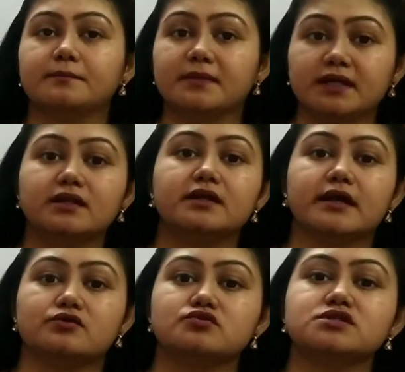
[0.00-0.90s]
মেনলি
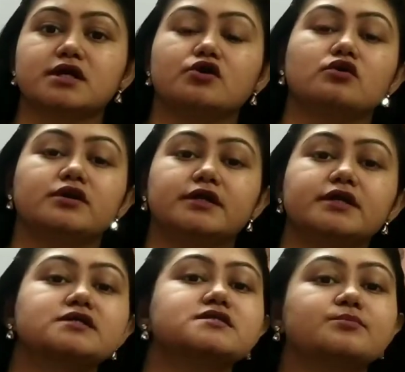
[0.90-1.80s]
এখন যারা অলরেডি
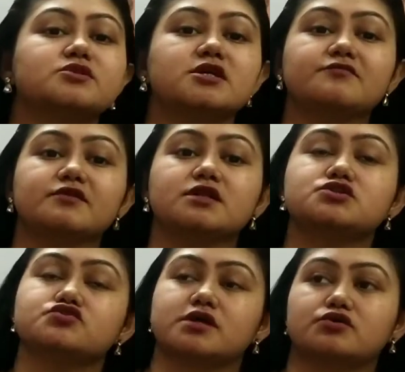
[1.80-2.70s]
এক্সাম দিয়ে
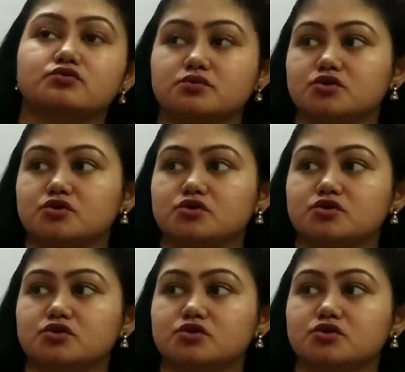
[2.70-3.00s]
ফেলেছো দেখো